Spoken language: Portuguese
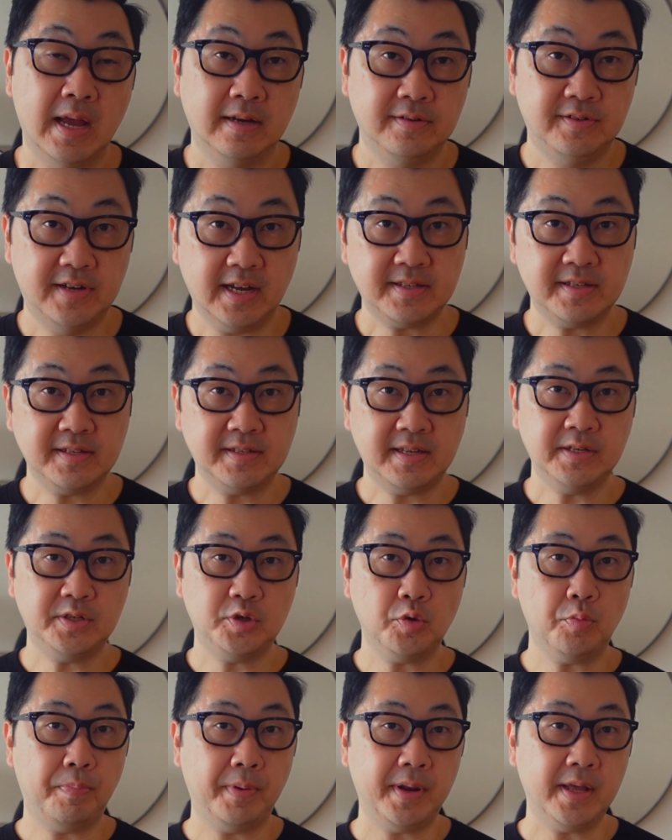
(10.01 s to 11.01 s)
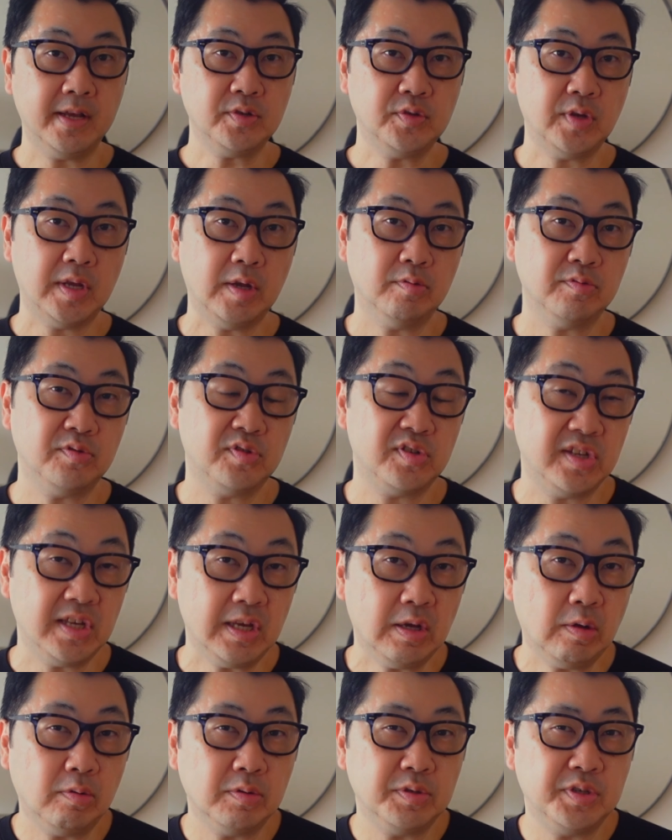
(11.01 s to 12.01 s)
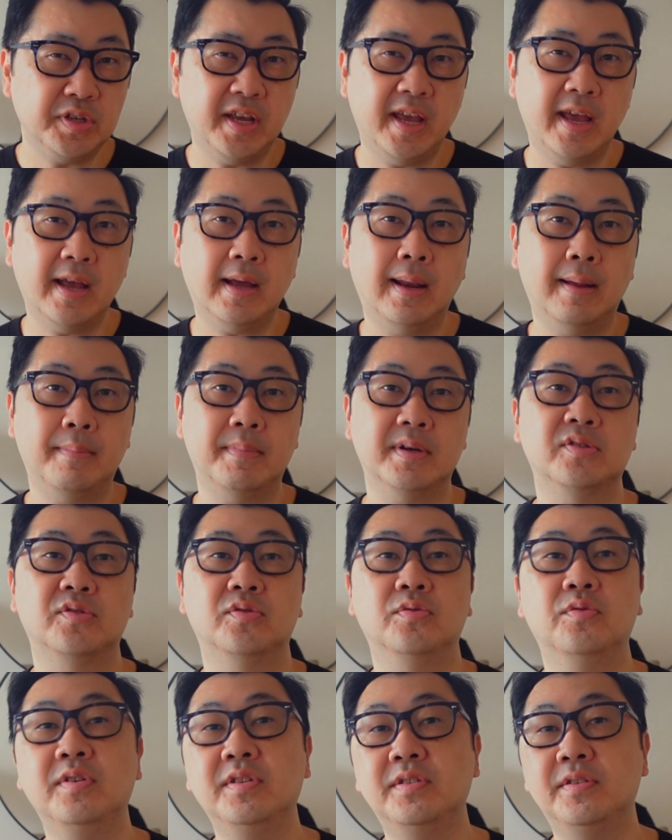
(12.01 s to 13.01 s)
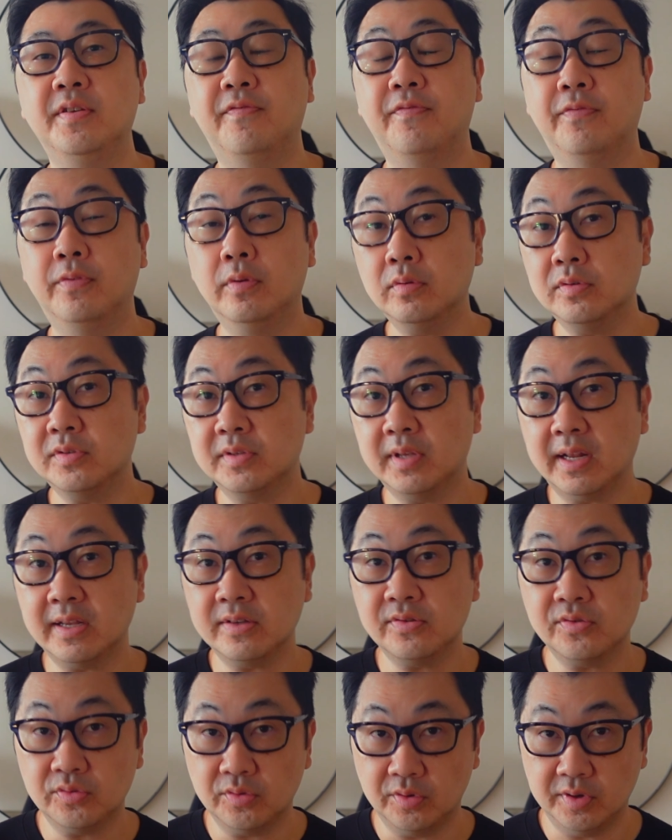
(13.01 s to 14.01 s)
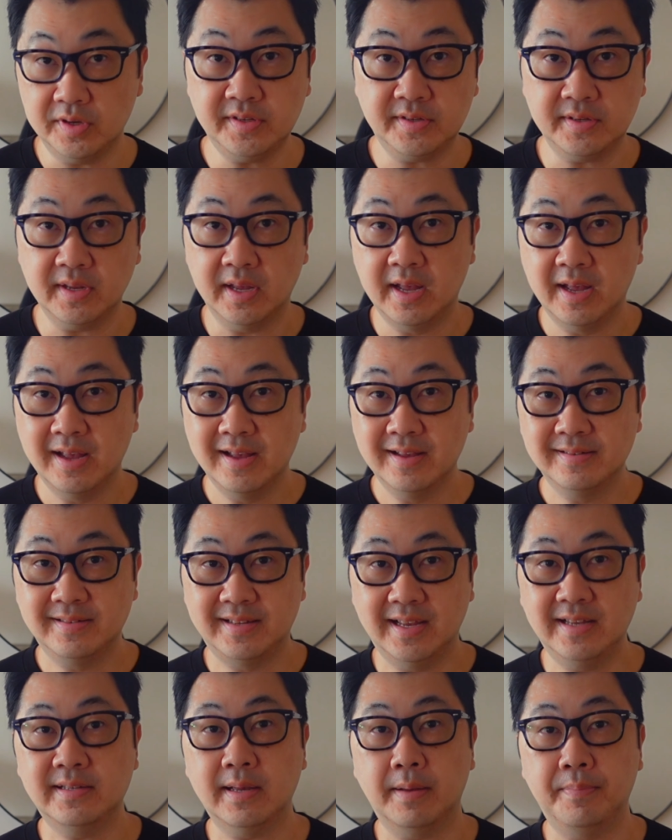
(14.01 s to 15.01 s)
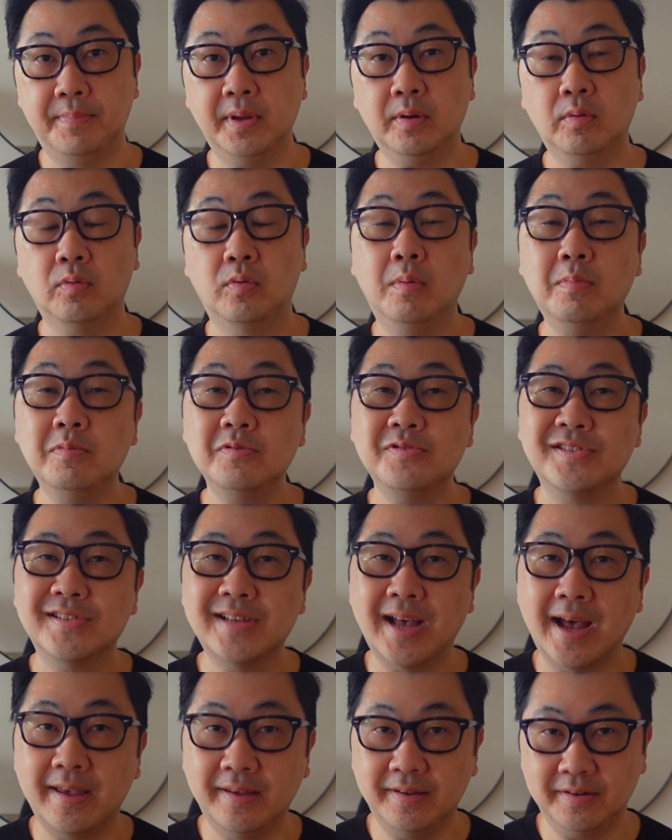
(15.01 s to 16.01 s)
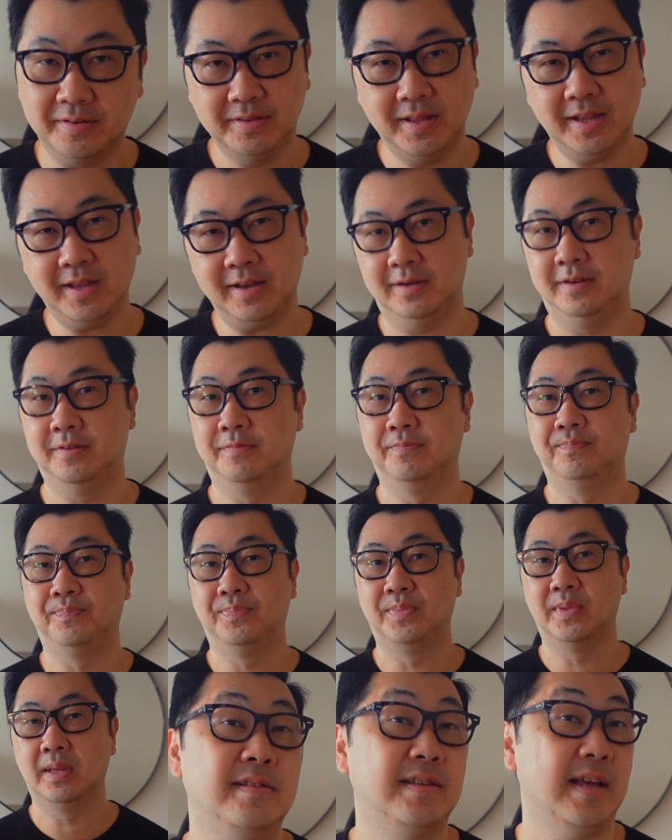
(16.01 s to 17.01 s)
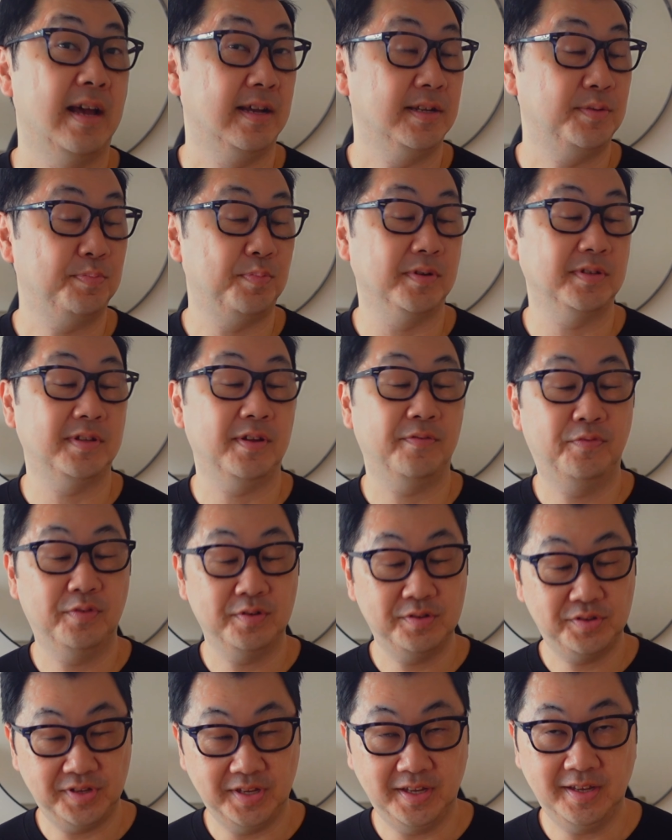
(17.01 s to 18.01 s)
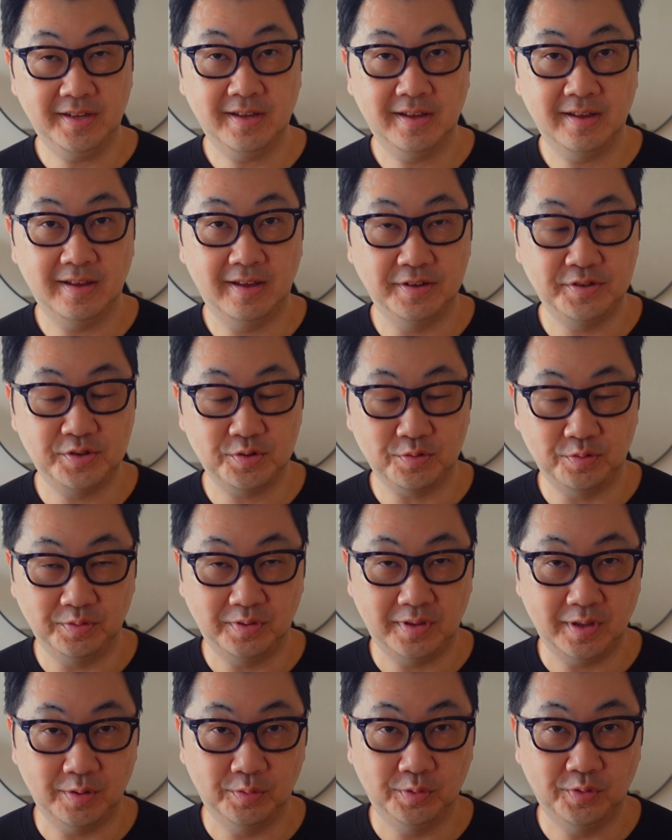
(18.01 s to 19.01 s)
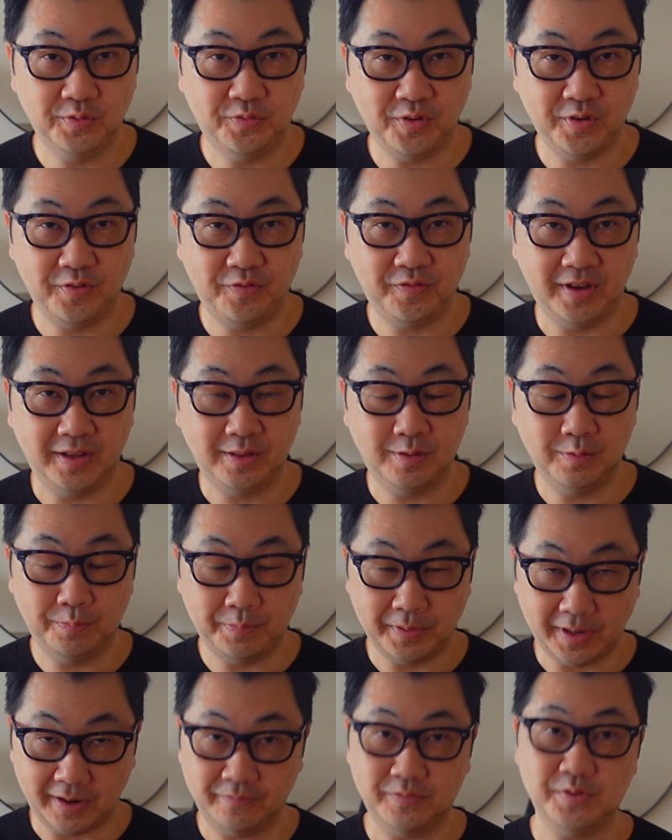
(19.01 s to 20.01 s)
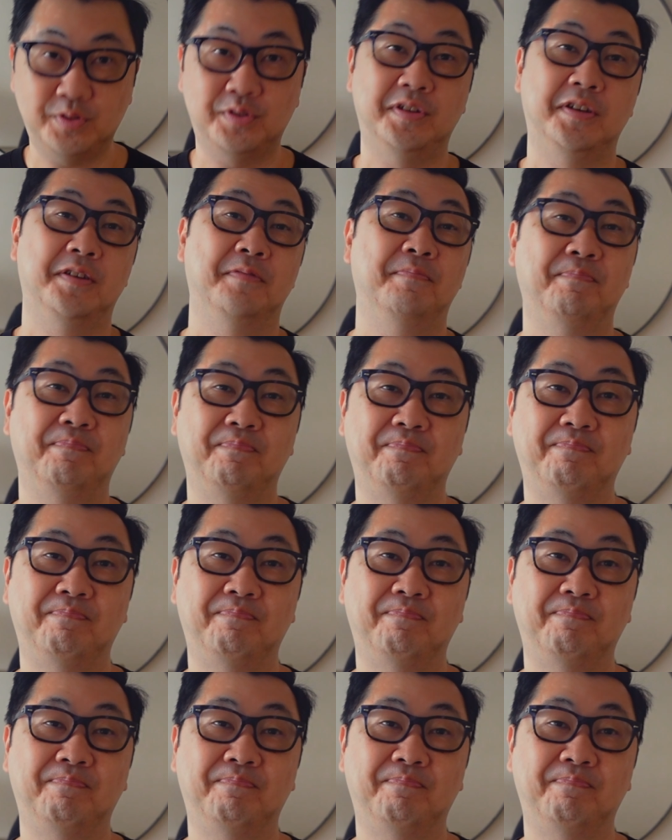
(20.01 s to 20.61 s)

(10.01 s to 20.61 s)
Já se sentiu preso em um ciclo de reclamações e frustrações sem saber como sair dele? Se a resposta for sim, este conteúdo foi feito para você.